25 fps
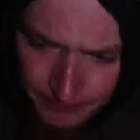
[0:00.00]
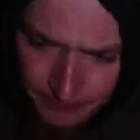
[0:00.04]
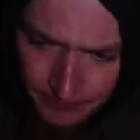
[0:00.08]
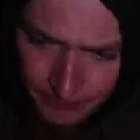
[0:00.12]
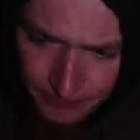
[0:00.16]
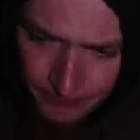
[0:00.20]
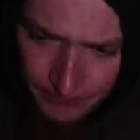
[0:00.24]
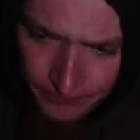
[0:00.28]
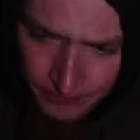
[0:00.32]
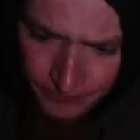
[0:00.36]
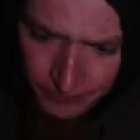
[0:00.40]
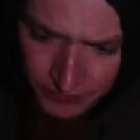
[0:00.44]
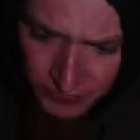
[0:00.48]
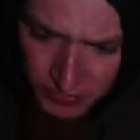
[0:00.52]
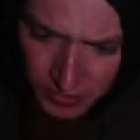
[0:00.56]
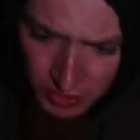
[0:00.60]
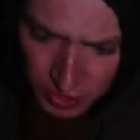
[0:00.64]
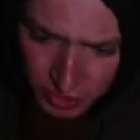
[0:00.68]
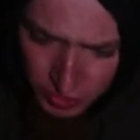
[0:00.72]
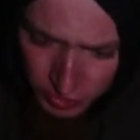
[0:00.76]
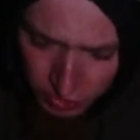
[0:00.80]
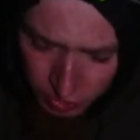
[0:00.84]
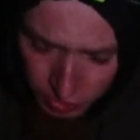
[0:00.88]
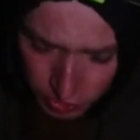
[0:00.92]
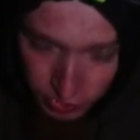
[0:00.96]
Hm,
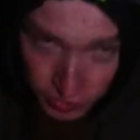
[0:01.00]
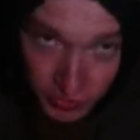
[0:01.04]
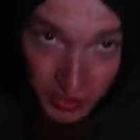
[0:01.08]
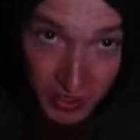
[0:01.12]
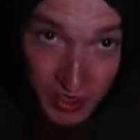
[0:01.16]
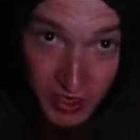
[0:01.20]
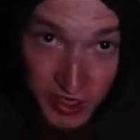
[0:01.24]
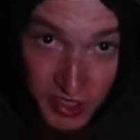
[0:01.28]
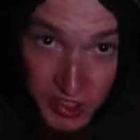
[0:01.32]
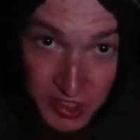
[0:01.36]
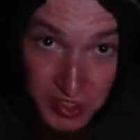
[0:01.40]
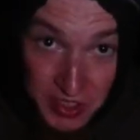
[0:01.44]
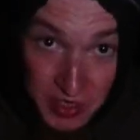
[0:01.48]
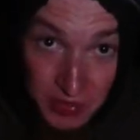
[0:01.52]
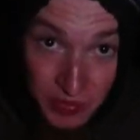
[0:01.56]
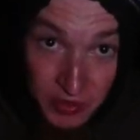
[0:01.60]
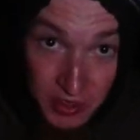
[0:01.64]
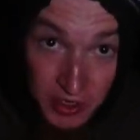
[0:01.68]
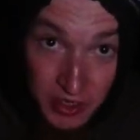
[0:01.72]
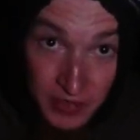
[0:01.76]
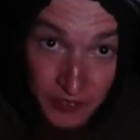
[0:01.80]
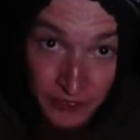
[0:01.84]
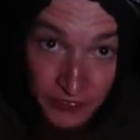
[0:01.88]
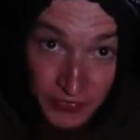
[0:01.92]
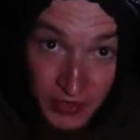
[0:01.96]
ist noch zu heiß,
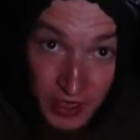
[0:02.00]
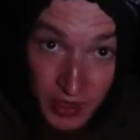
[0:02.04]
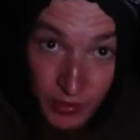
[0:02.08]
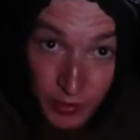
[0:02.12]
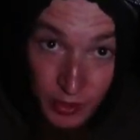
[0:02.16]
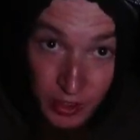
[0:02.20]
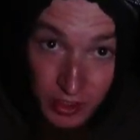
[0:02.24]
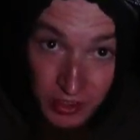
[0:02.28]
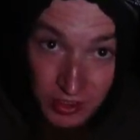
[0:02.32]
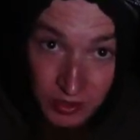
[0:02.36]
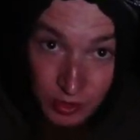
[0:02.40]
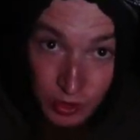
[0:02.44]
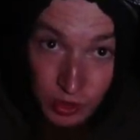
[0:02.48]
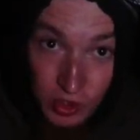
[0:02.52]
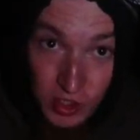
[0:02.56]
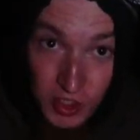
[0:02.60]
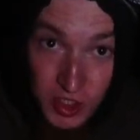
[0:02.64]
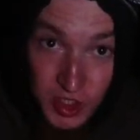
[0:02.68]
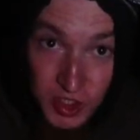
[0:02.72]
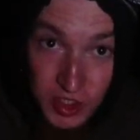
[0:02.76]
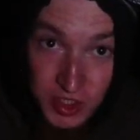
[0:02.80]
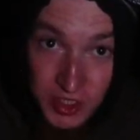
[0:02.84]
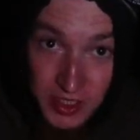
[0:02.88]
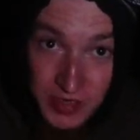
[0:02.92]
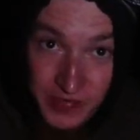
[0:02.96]
aber, aber
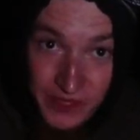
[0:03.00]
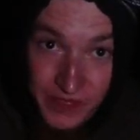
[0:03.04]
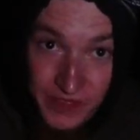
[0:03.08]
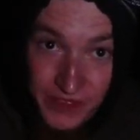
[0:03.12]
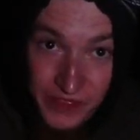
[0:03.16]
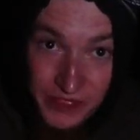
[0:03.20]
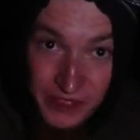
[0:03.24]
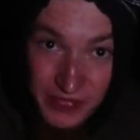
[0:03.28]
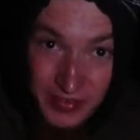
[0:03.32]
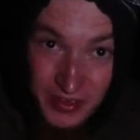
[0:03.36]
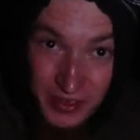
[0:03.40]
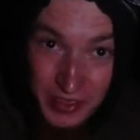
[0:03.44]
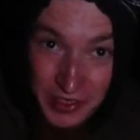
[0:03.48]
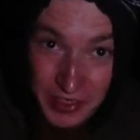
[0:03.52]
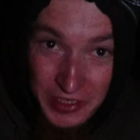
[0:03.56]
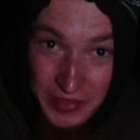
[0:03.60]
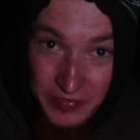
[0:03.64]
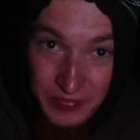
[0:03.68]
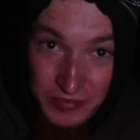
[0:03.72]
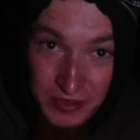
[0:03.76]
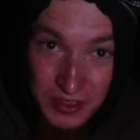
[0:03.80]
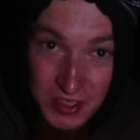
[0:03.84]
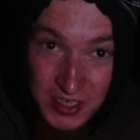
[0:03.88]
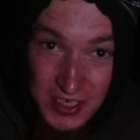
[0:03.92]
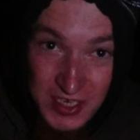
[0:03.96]
trotzdem.
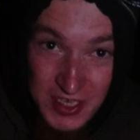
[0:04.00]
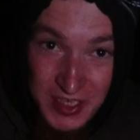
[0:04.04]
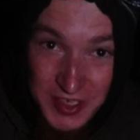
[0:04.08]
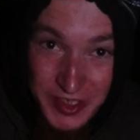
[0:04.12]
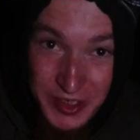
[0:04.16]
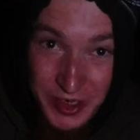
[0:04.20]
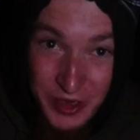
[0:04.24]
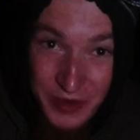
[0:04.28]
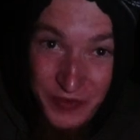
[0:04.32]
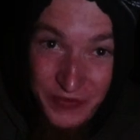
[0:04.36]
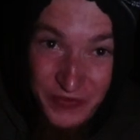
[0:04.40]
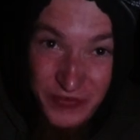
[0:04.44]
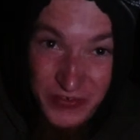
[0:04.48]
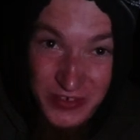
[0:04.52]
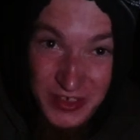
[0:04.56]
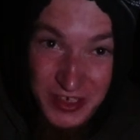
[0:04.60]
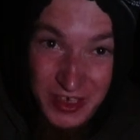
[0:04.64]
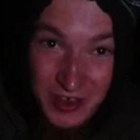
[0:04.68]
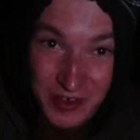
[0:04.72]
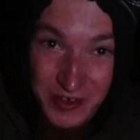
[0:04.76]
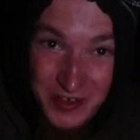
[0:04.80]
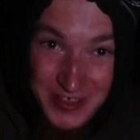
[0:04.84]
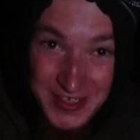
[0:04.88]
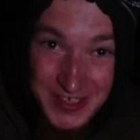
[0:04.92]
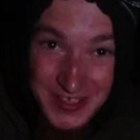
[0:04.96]
Ähm, Teesaufen
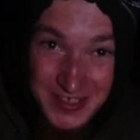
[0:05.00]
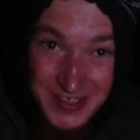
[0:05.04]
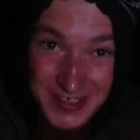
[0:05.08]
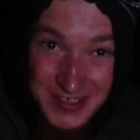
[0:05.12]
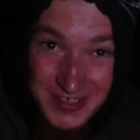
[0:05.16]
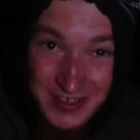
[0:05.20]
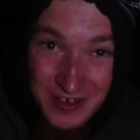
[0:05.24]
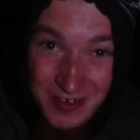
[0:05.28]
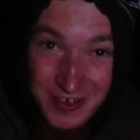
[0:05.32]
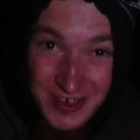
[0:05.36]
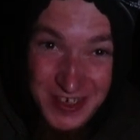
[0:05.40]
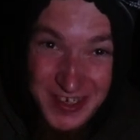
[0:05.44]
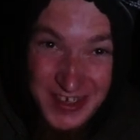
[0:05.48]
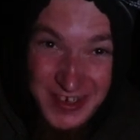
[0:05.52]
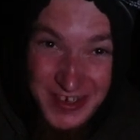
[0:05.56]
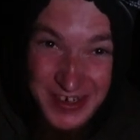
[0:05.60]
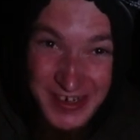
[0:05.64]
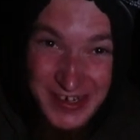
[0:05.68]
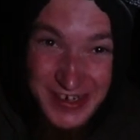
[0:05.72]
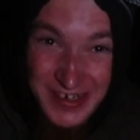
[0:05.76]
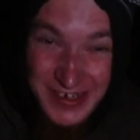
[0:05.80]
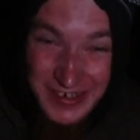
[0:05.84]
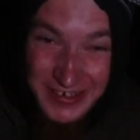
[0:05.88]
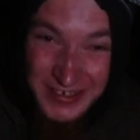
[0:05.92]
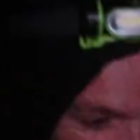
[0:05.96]
draußen ist auch geil.